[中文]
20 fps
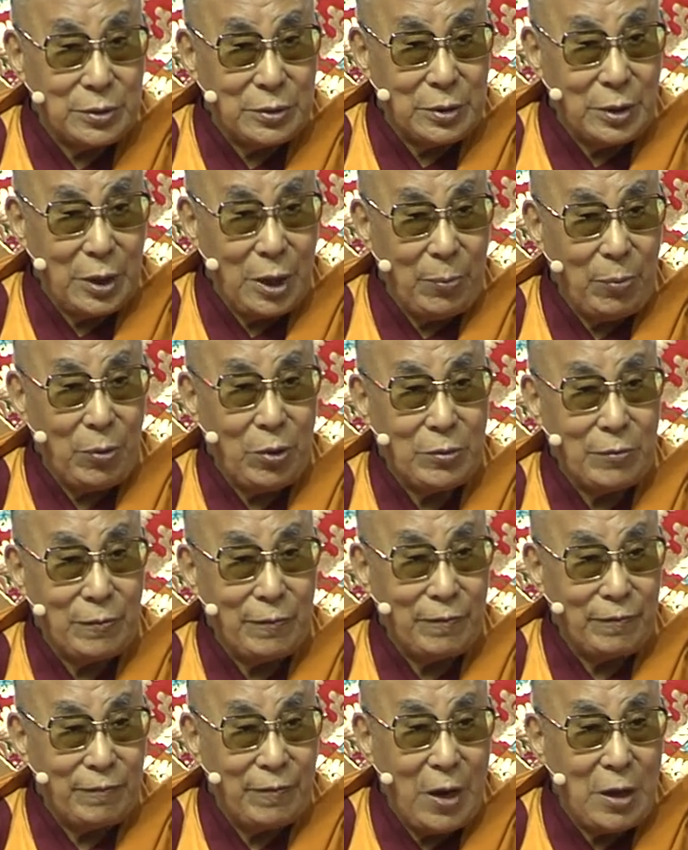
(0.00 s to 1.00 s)
嗯，
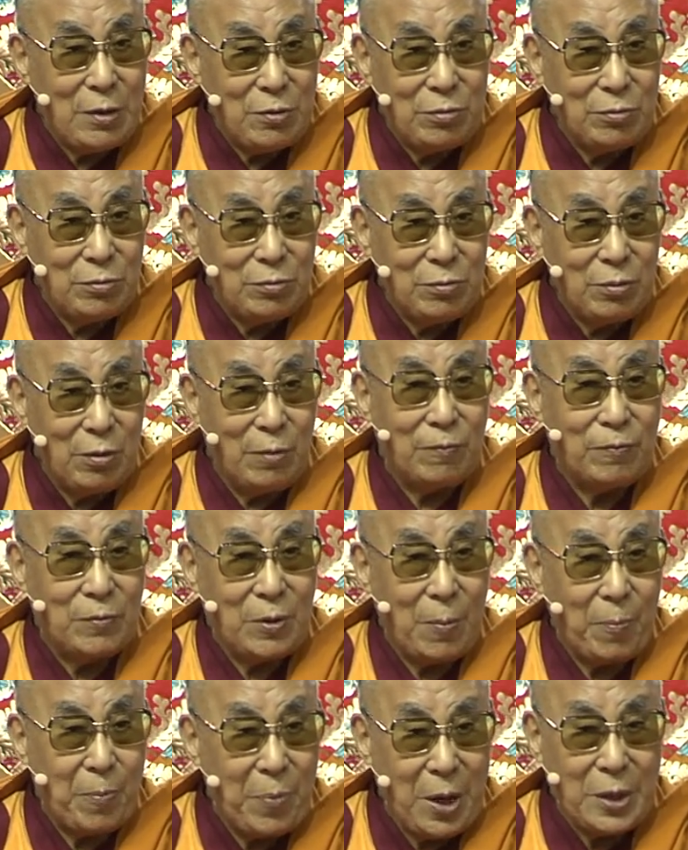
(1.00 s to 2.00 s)

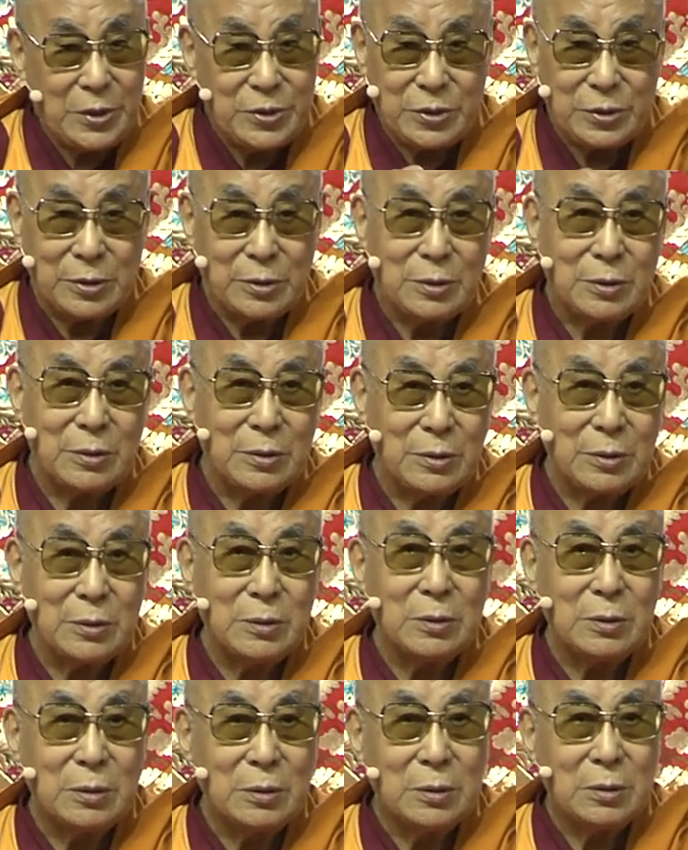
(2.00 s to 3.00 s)
自认为是宗
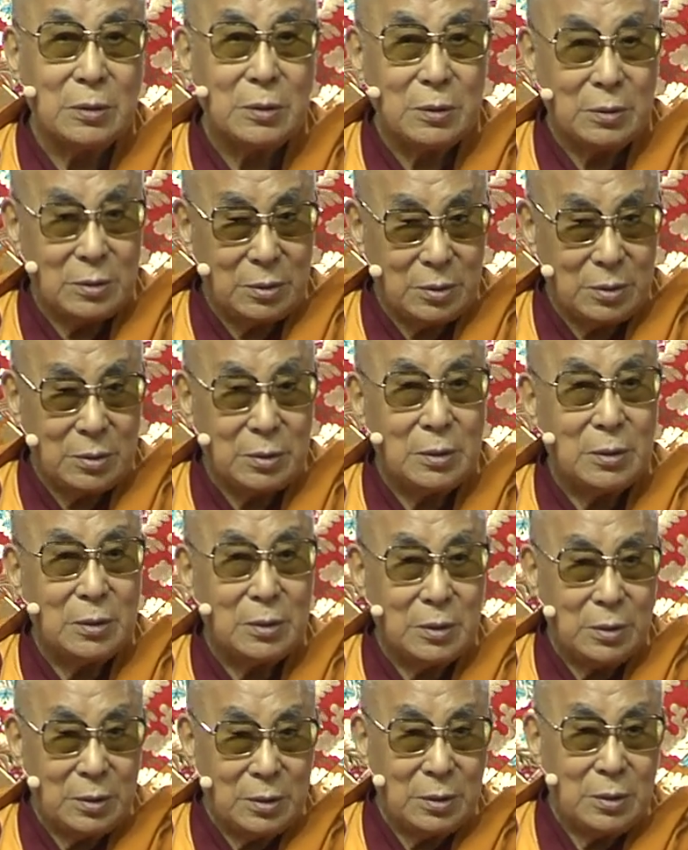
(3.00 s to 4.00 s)
教信仰者，
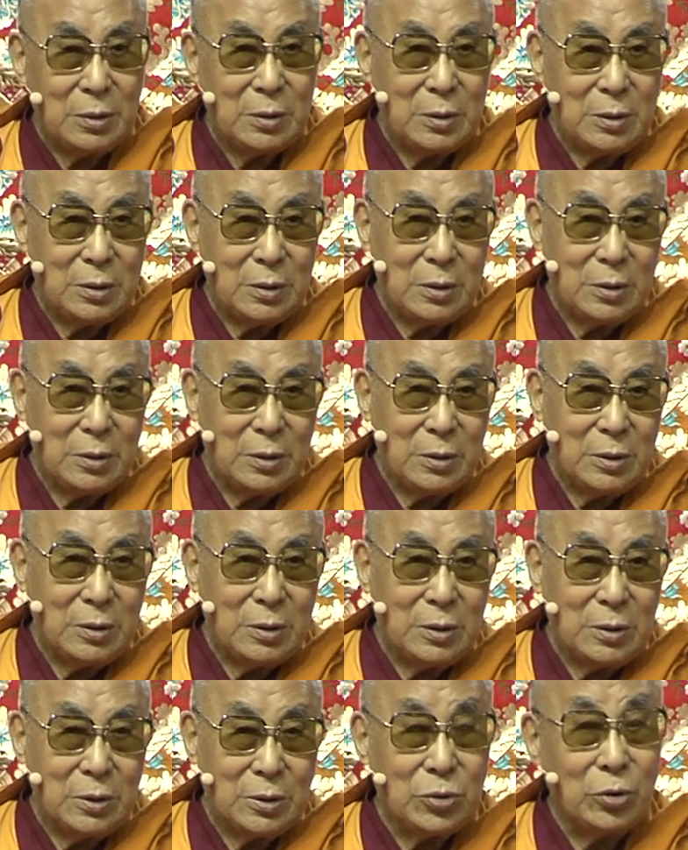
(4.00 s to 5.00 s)
但是却缺乏了
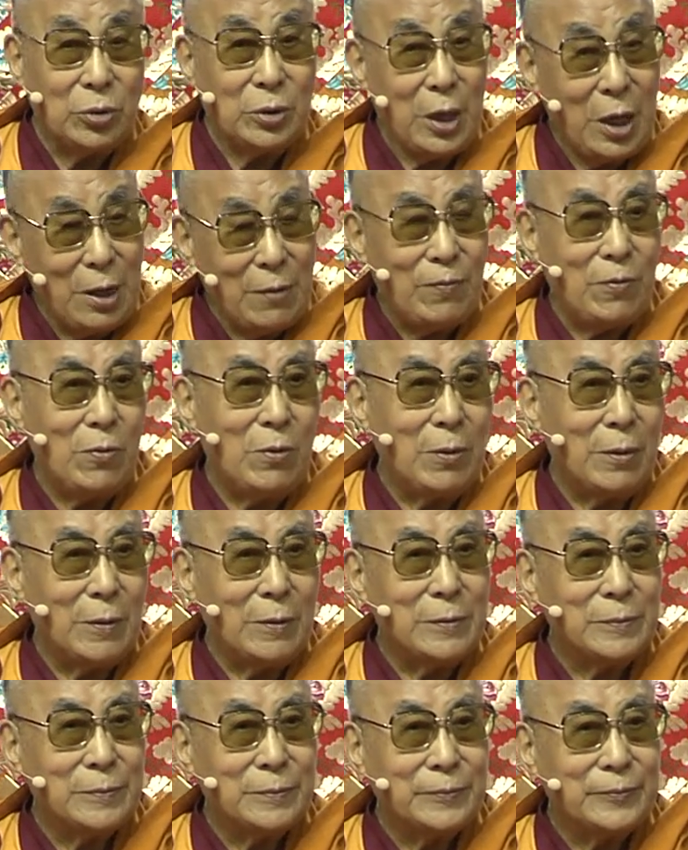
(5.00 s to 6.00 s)
真正的修炼，
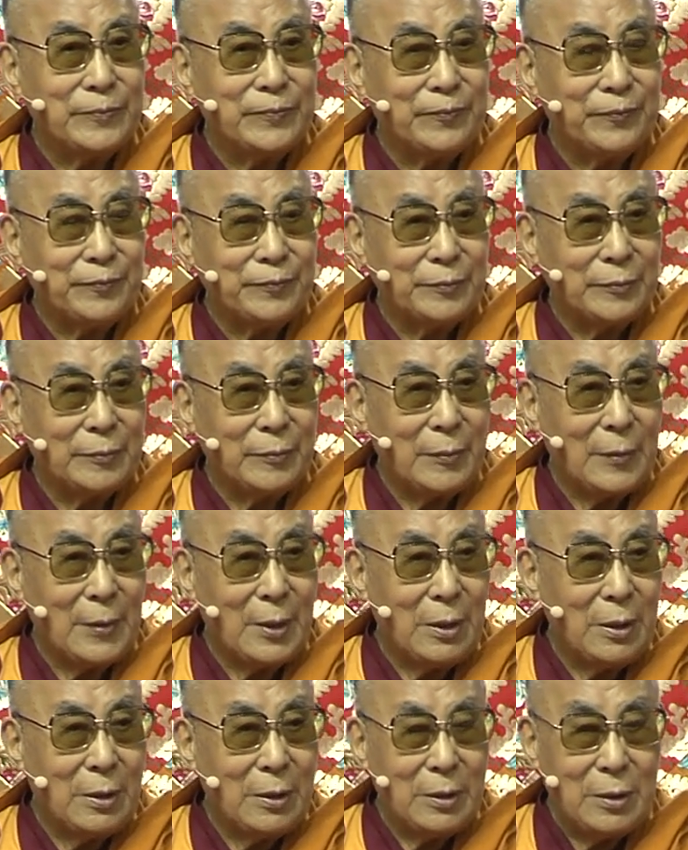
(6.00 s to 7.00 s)
对慈爱
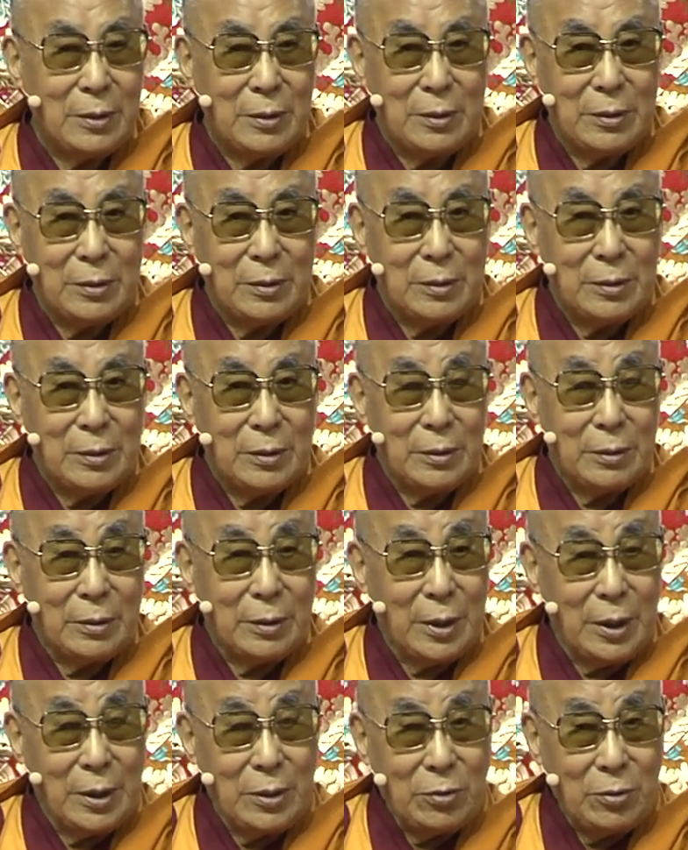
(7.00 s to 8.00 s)
的修炼，
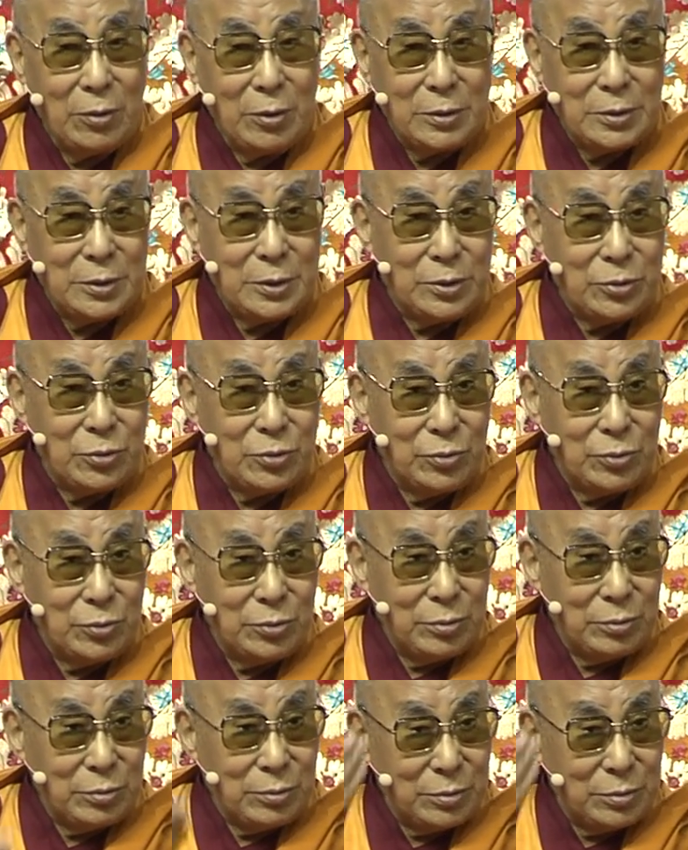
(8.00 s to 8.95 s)
而导致的这些问